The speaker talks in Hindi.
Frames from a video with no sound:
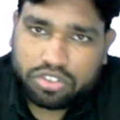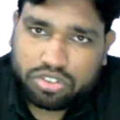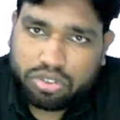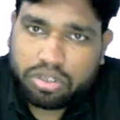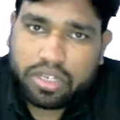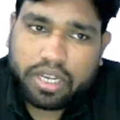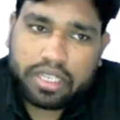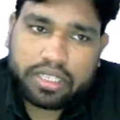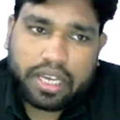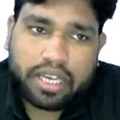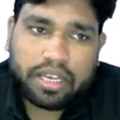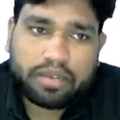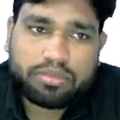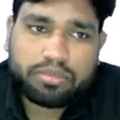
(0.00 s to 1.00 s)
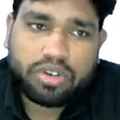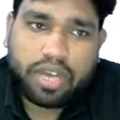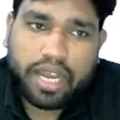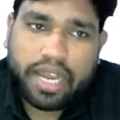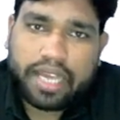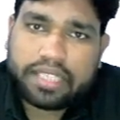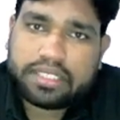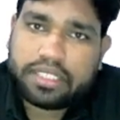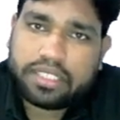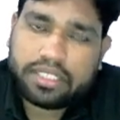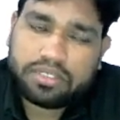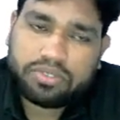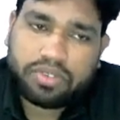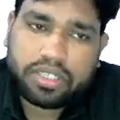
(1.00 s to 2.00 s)
जो कहता है हमको एज
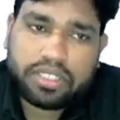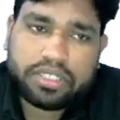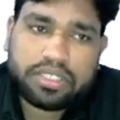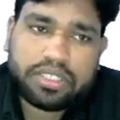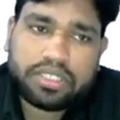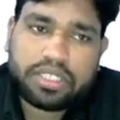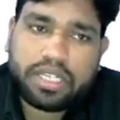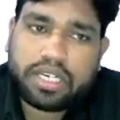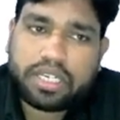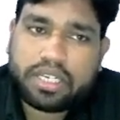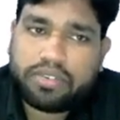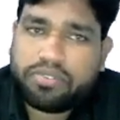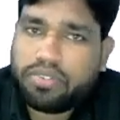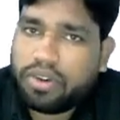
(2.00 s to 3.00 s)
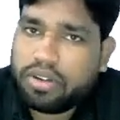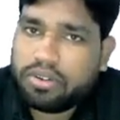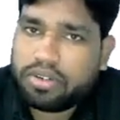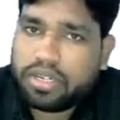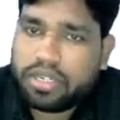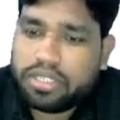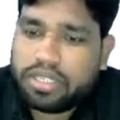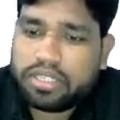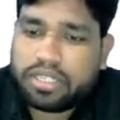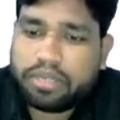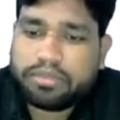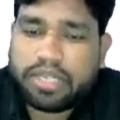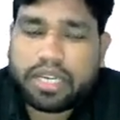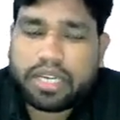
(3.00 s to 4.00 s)
इट इज वही चीज लेकर के फॉलो करनी है
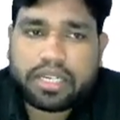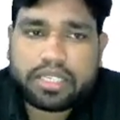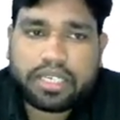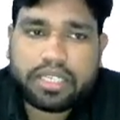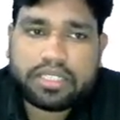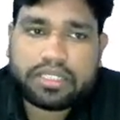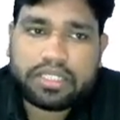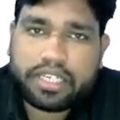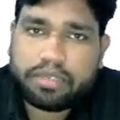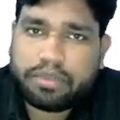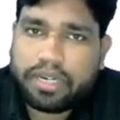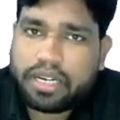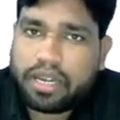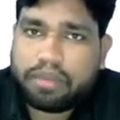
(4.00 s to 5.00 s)
तब जाकर के स्टेटमेंट का